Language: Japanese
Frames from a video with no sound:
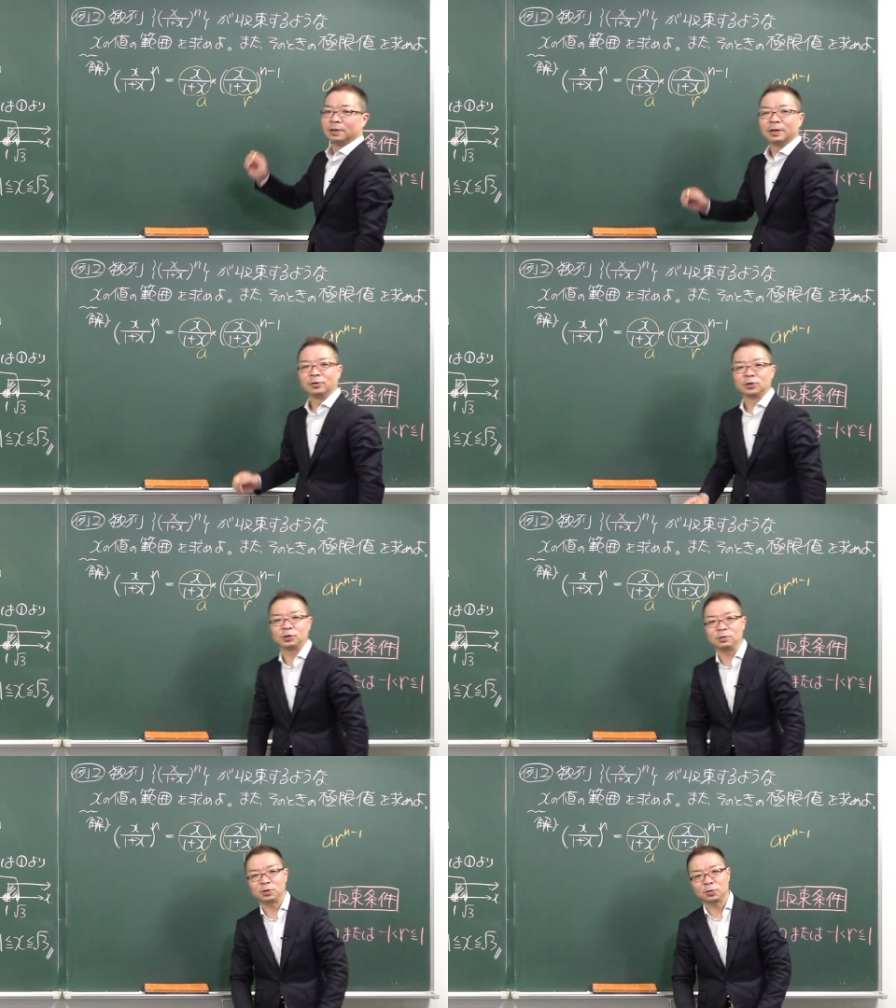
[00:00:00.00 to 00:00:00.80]
るけど、
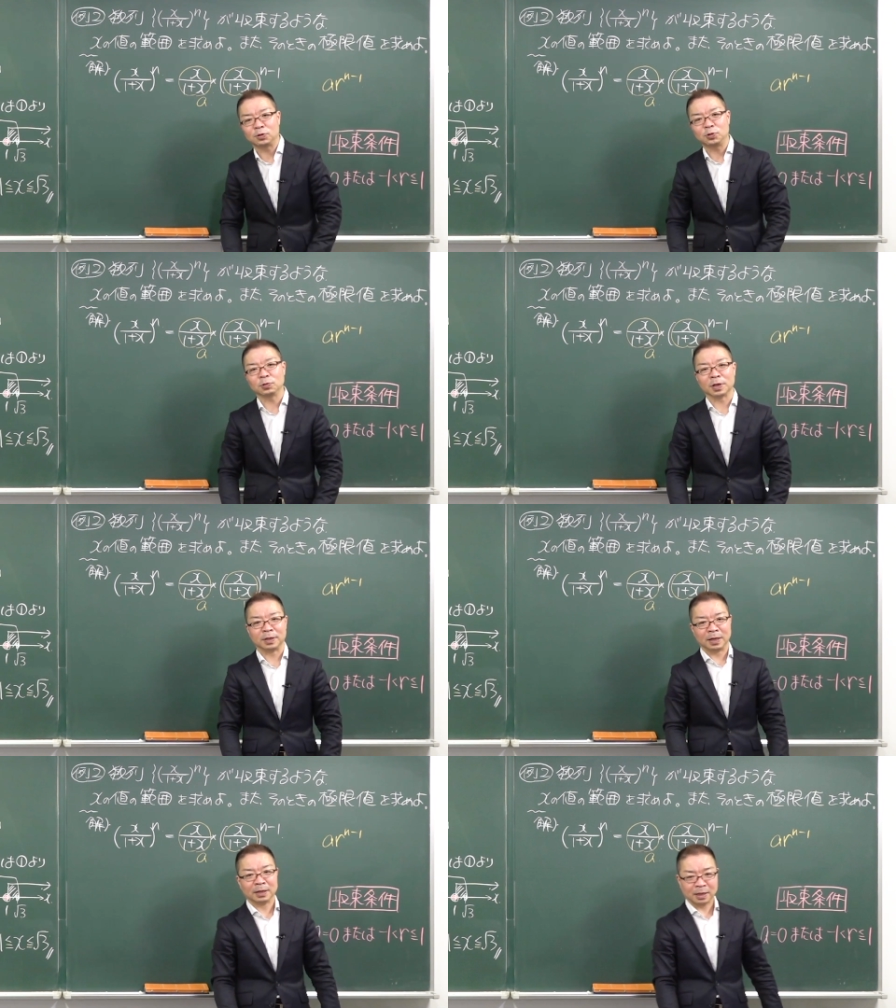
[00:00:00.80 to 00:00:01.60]
収束条件っ
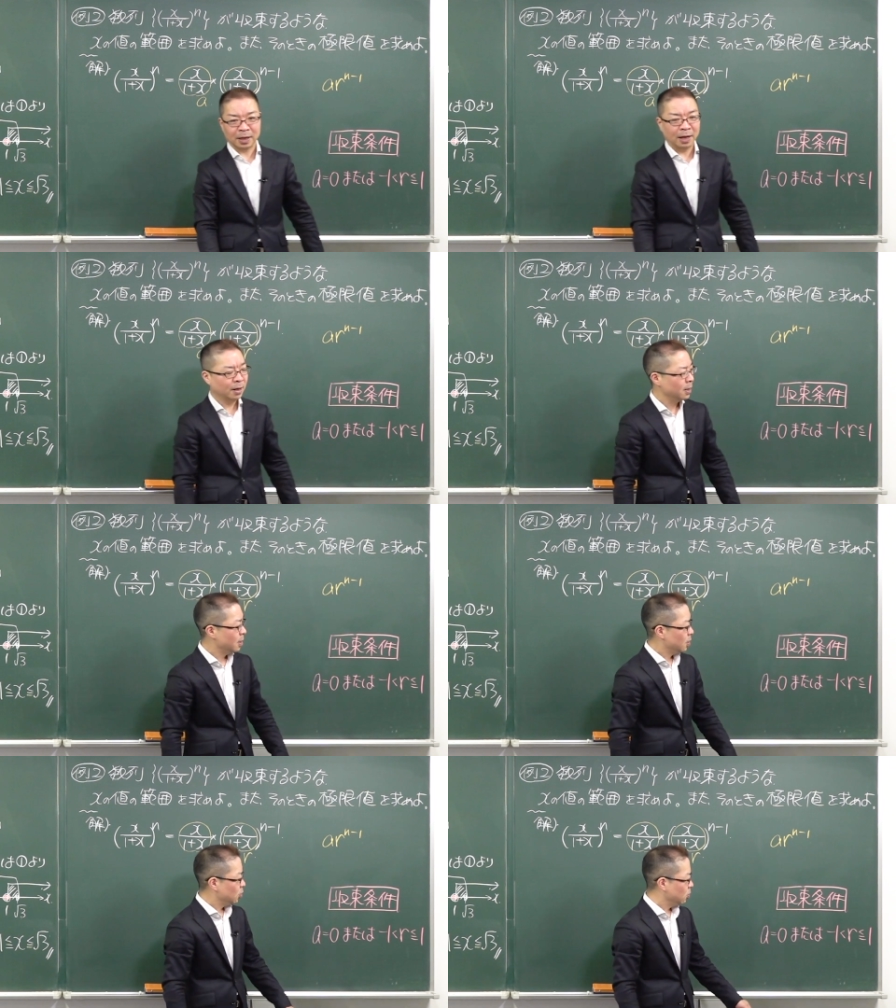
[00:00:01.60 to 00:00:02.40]
てなんだっけ？
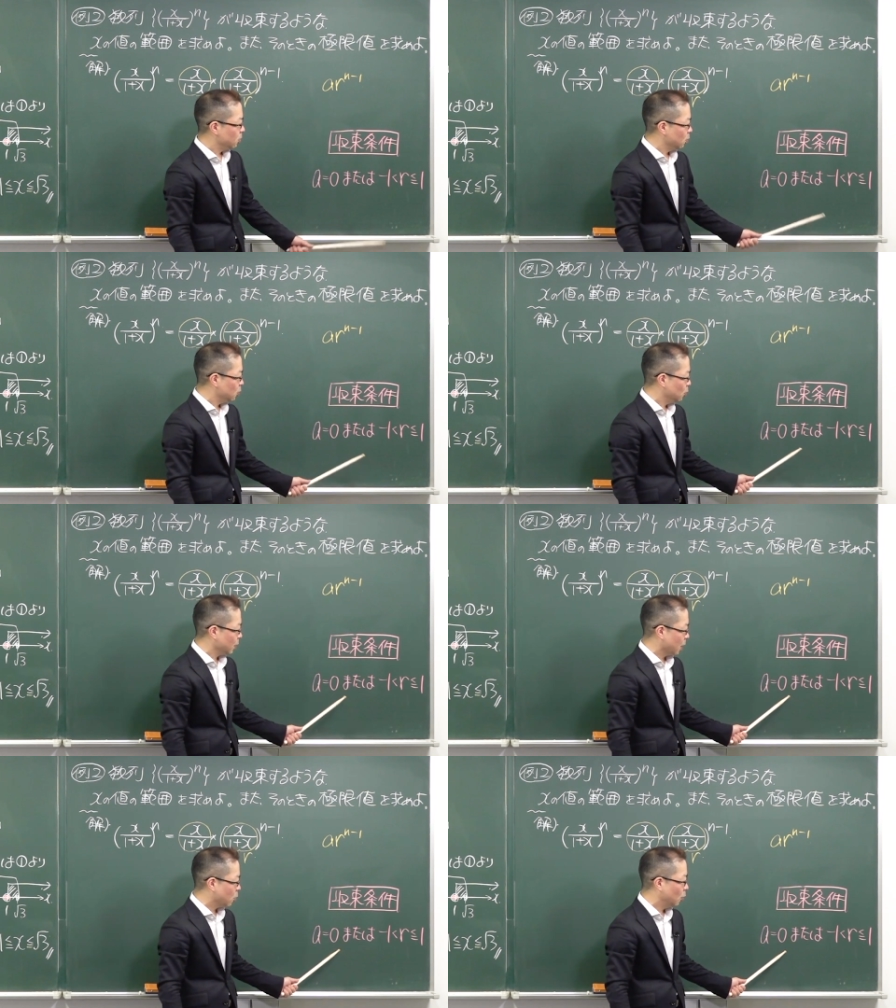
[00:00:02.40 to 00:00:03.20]
収束条
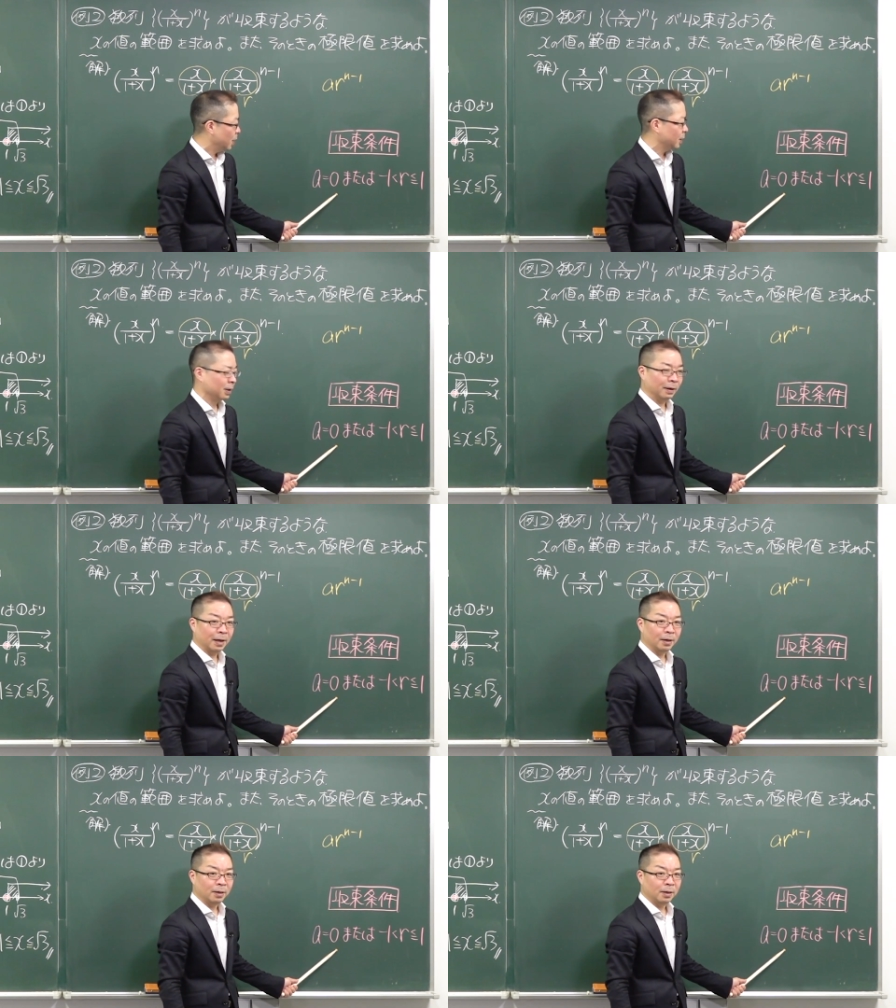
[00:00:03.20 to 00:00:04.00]
件、これだったよ
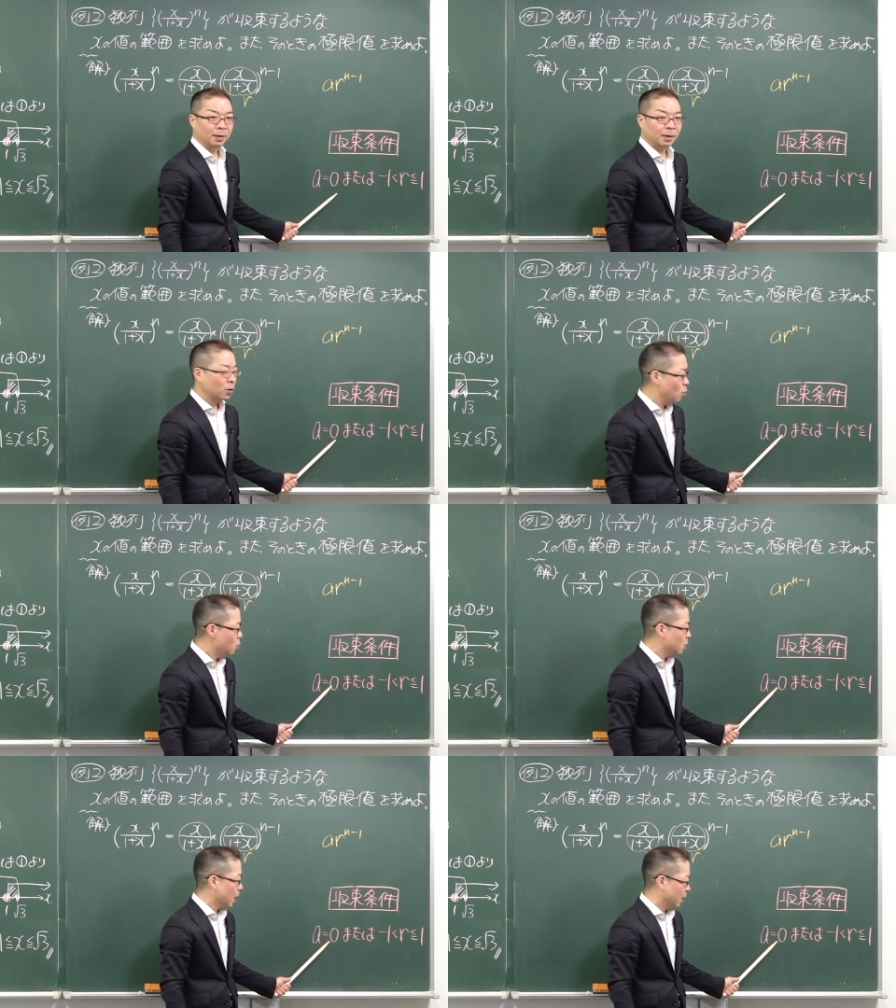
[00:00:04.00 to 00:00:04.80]
ね。で、
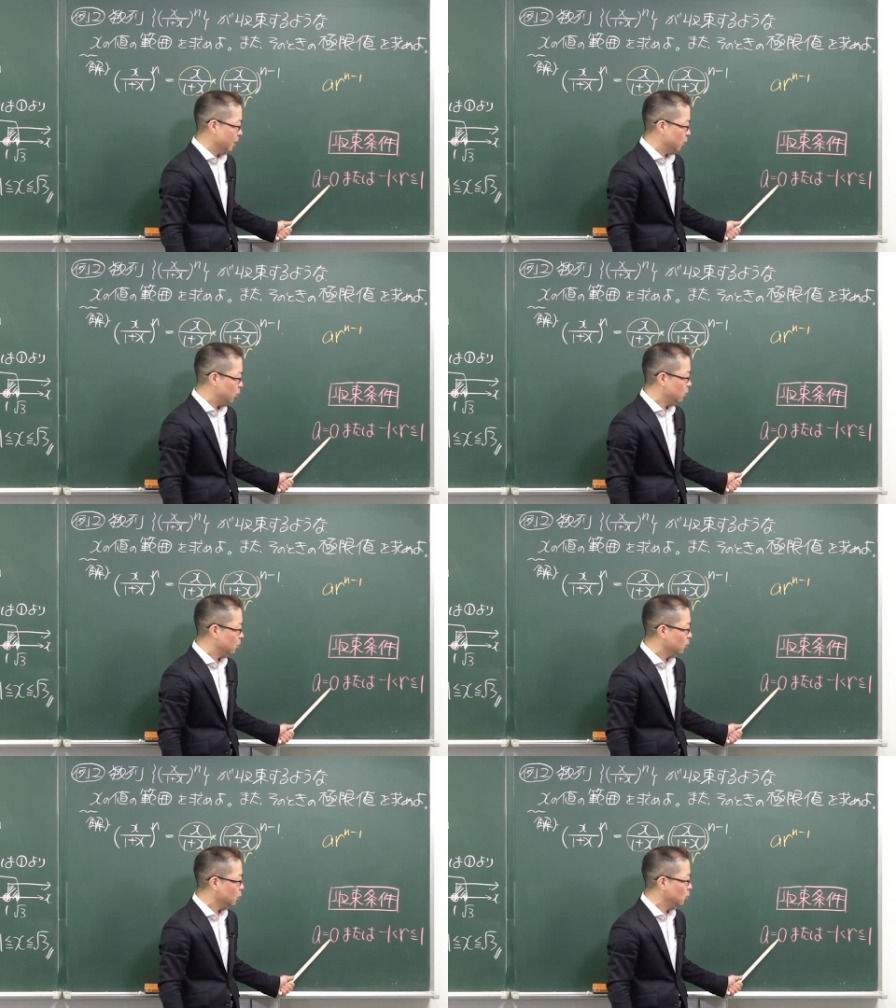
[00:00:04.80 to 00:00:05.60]
今回、収
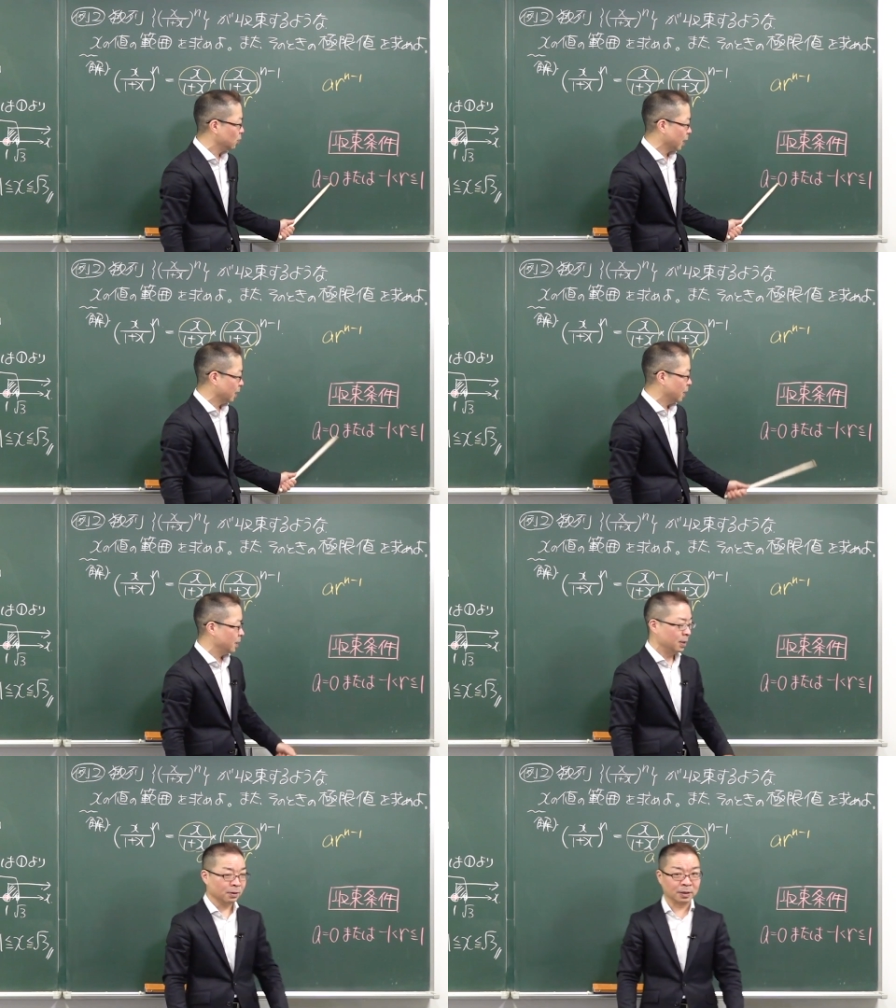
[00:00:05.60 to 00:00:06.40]
束条件
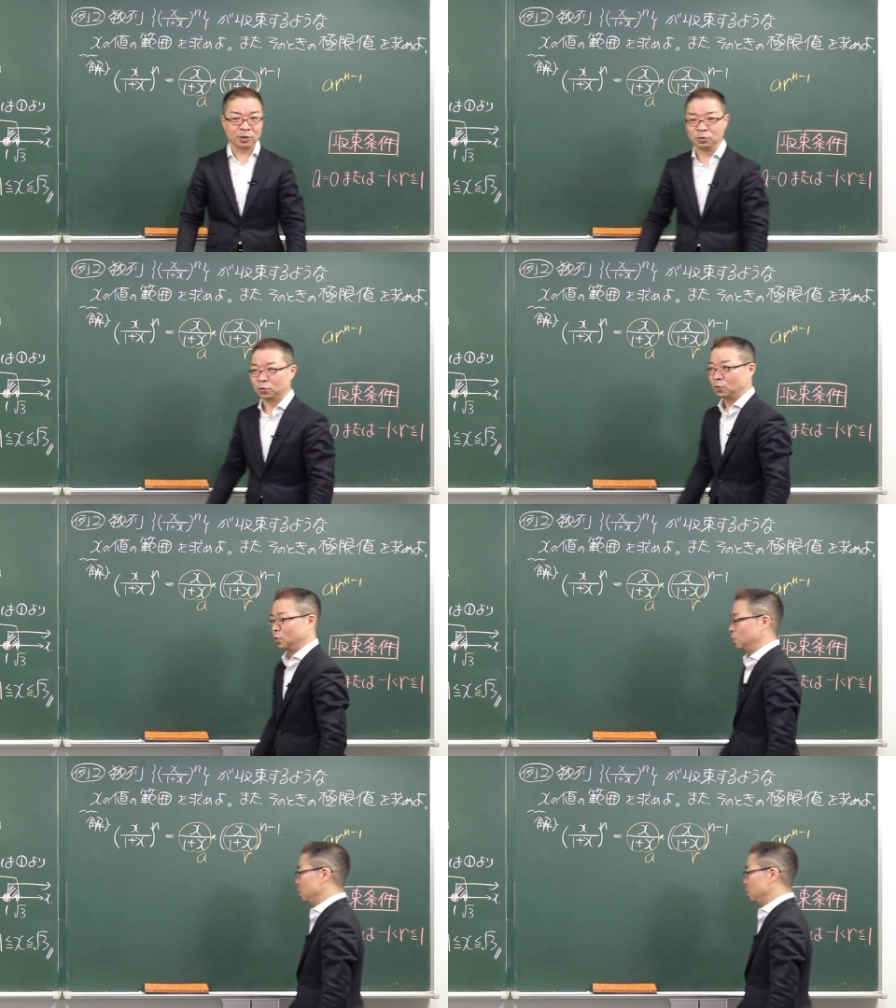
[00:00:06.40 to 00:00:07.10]
何になるかっていうと、